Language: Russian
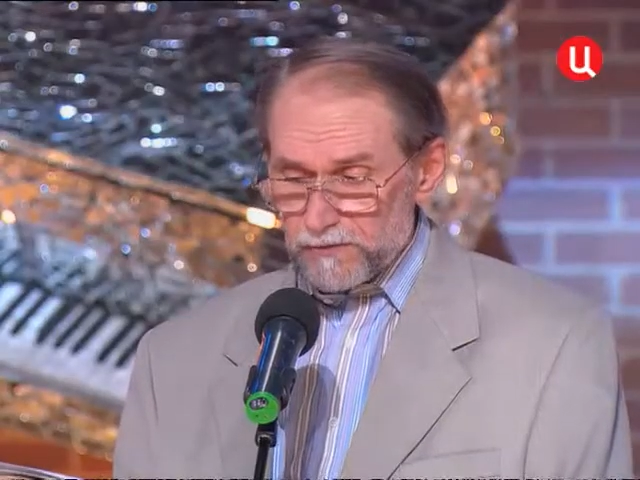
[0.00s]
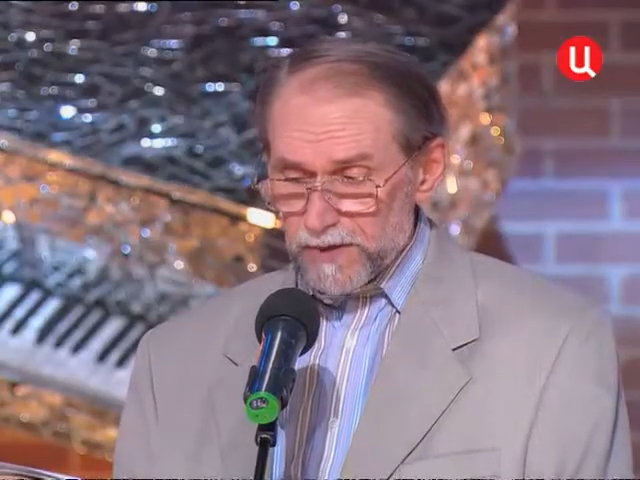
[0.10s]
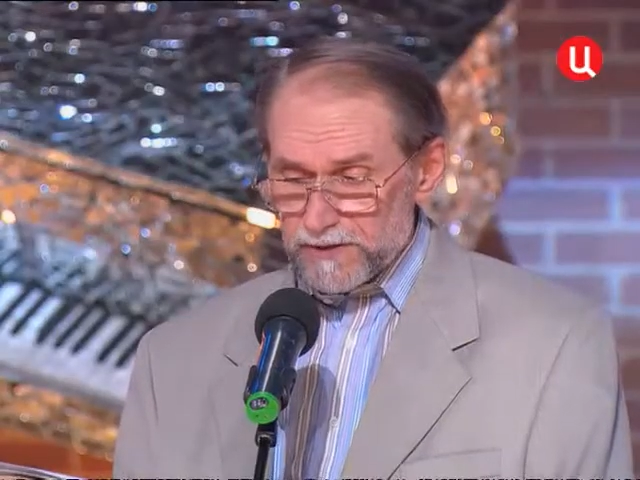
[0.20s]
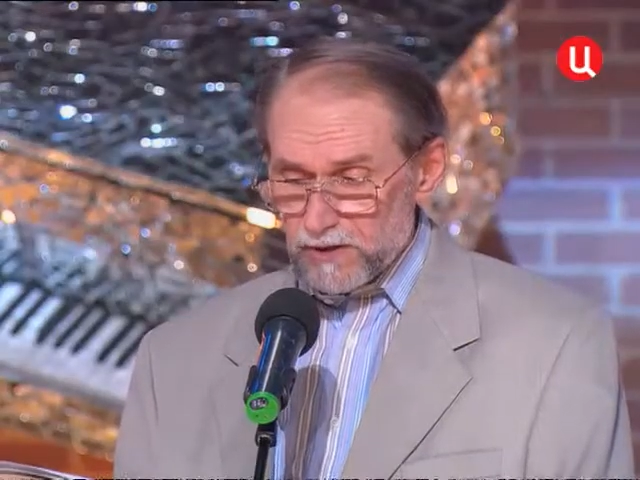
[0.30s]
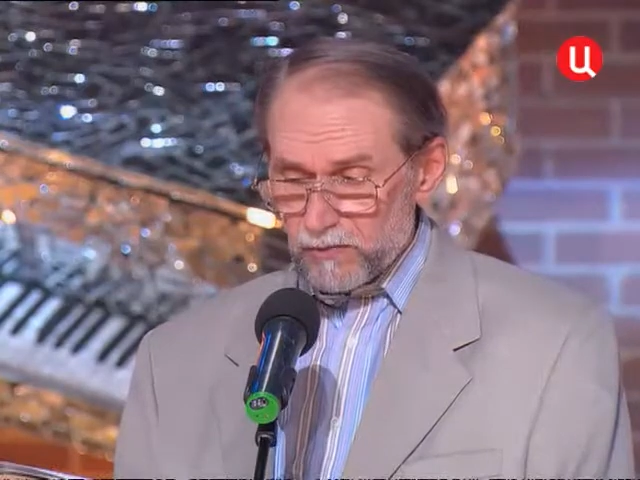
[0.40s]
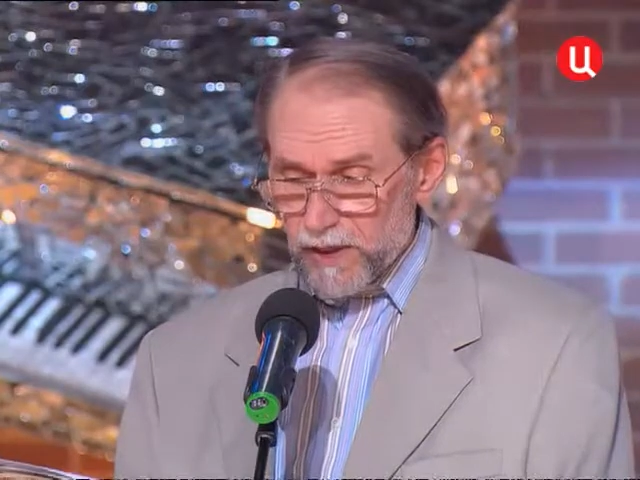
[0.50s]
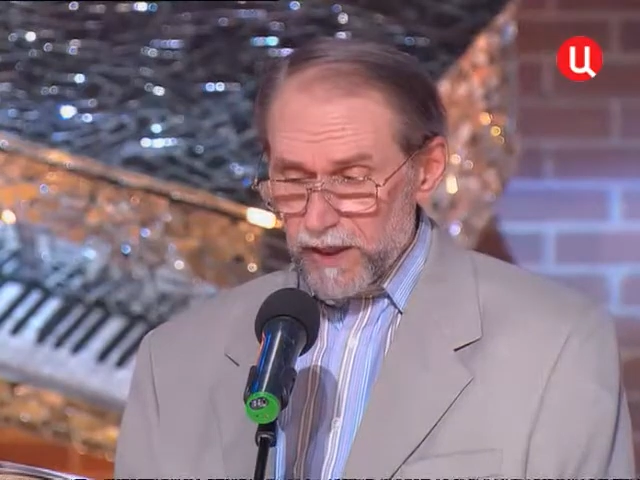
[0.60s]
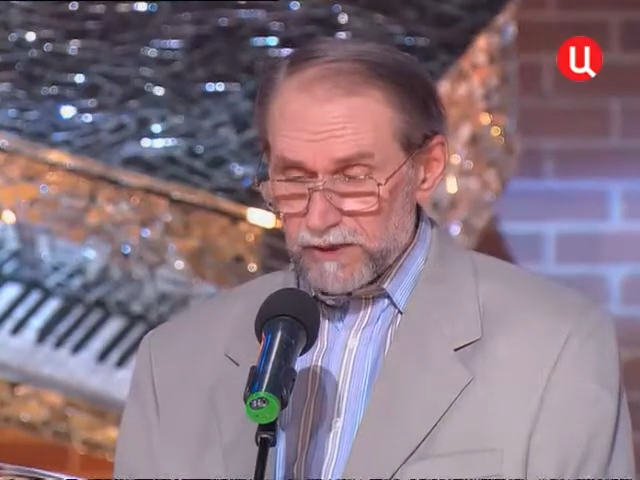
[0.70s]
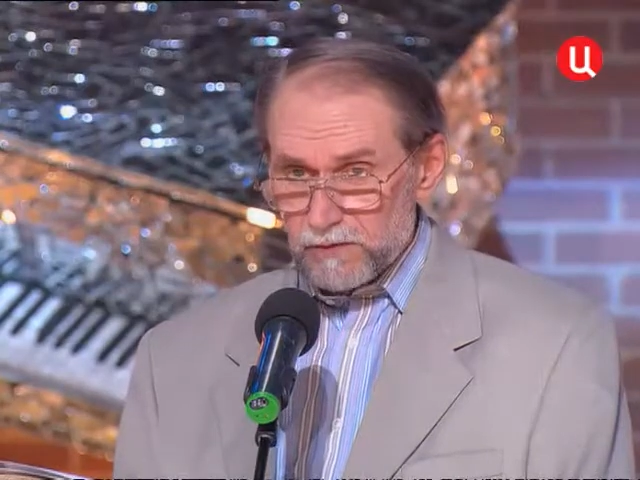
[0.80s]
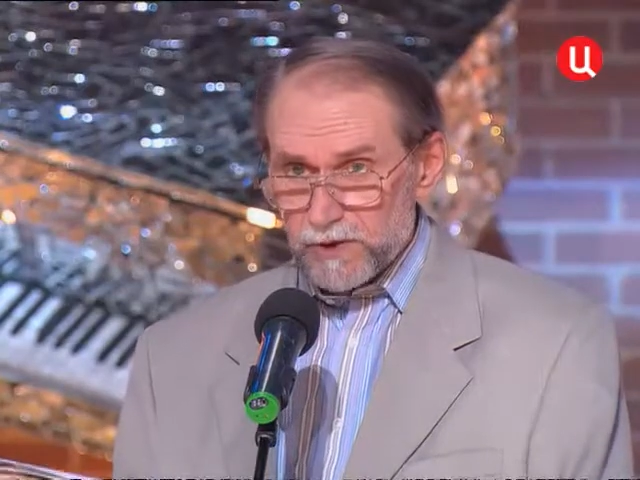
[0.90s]
два столба,
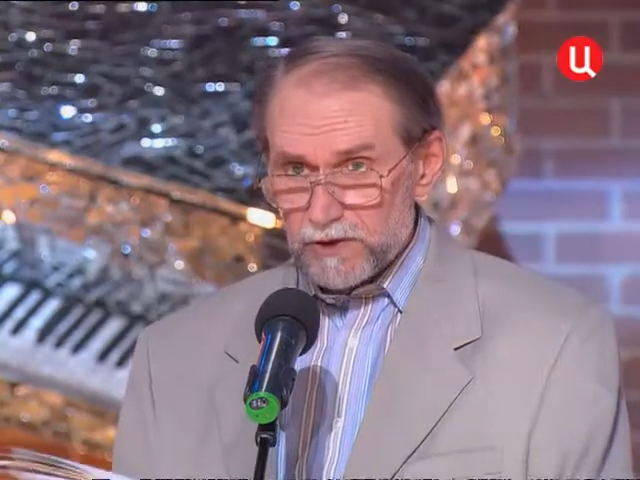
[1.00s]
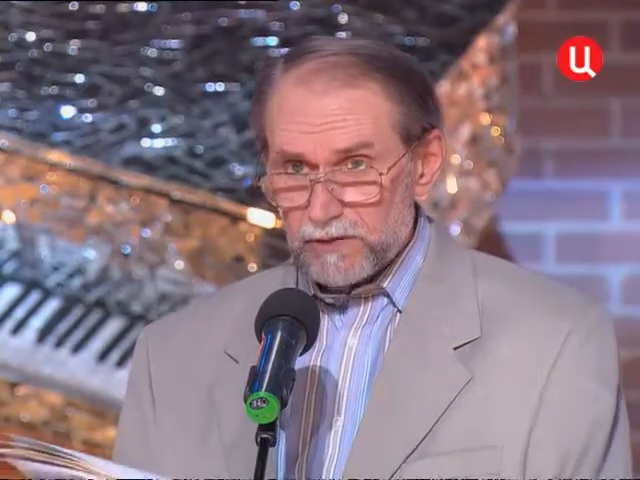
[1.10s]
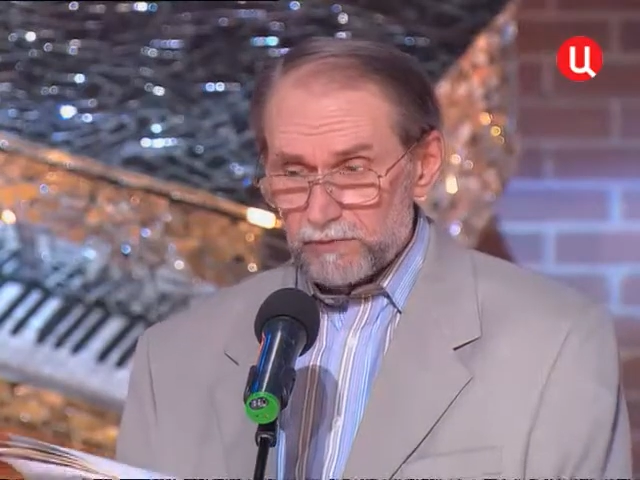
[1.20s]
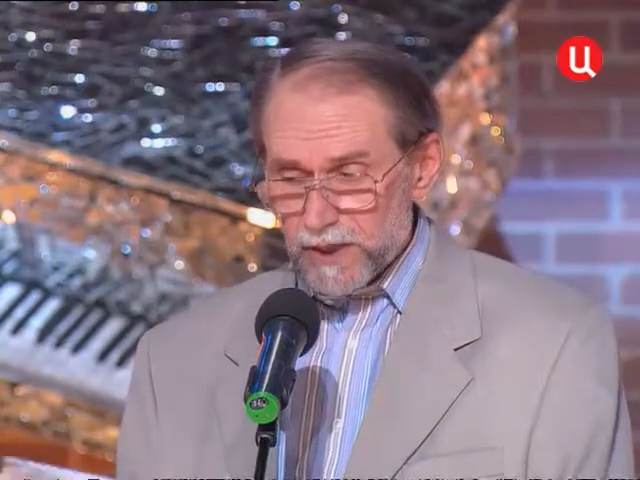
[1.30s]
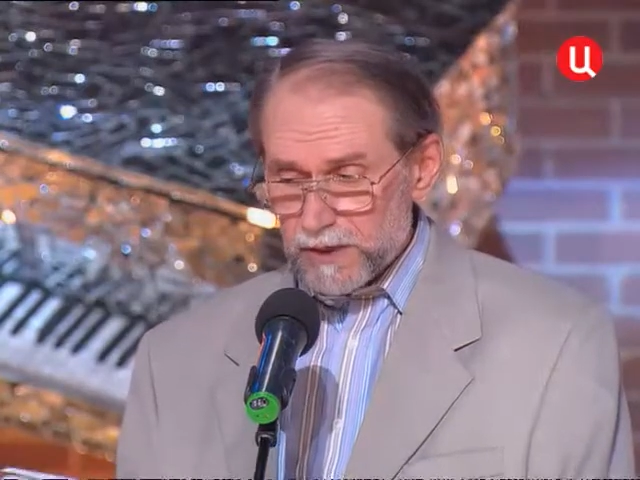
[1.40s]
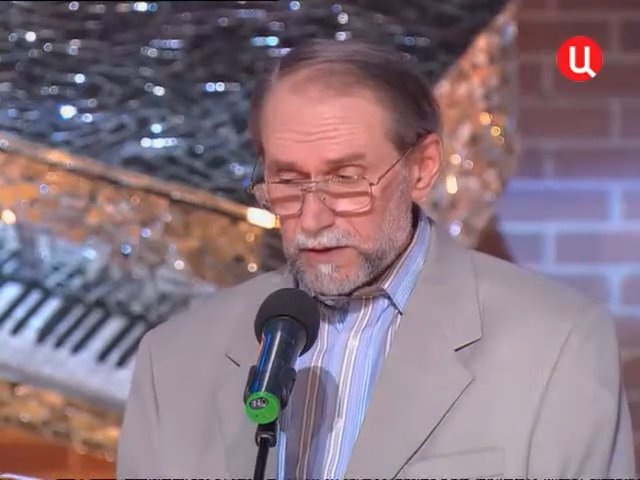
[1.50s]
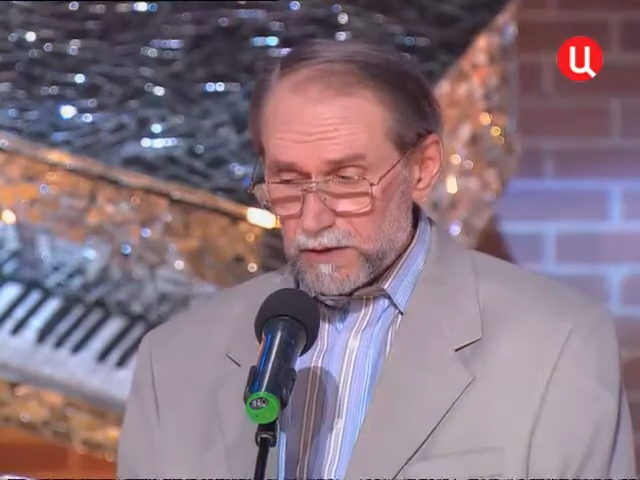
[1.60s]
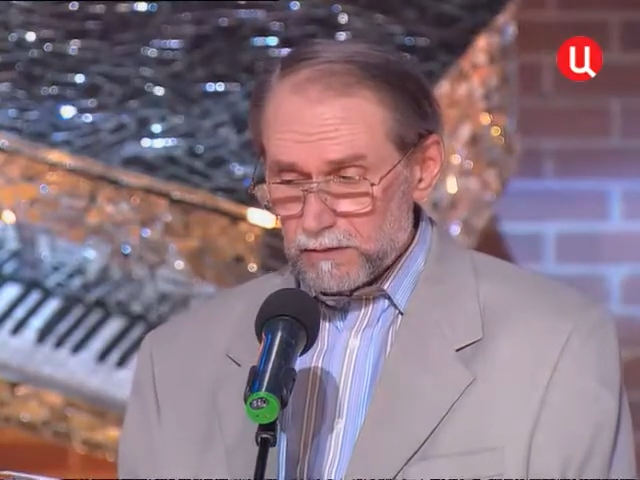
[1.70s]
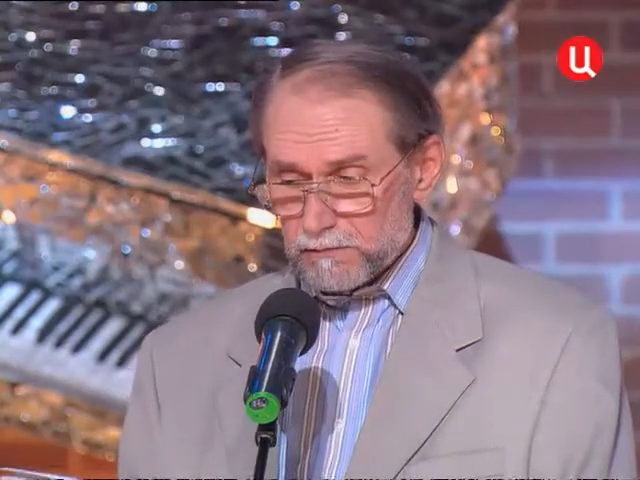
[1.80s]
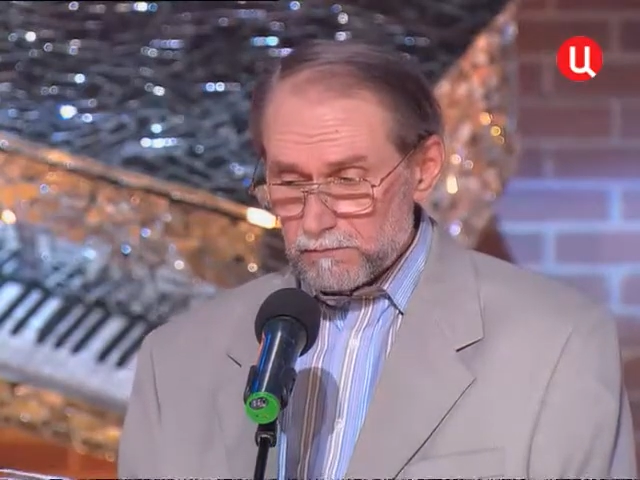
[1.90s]
хотел между ними пройти.